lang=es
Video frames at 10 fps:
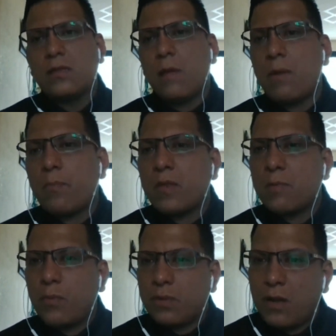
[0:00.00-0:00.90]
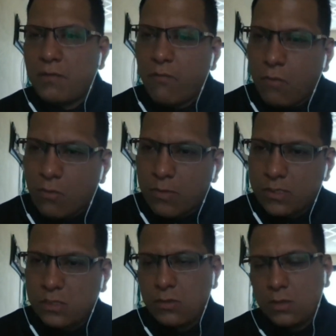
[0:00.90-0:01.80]
También pueden poner la
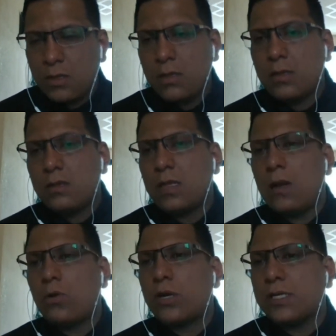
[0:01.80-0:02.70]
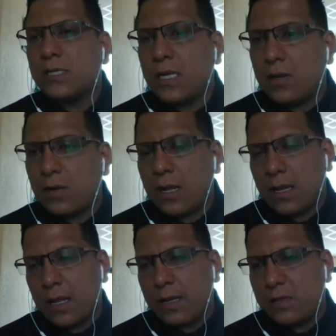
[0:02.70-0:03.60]
información de lo que hicieron
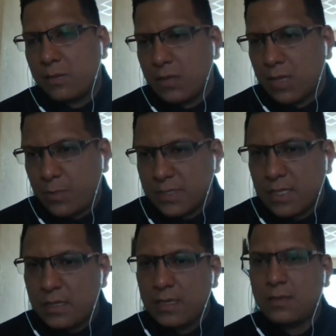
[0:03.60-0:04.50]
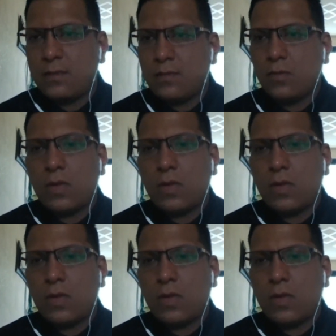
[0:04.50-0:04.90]
la, actividad pasada.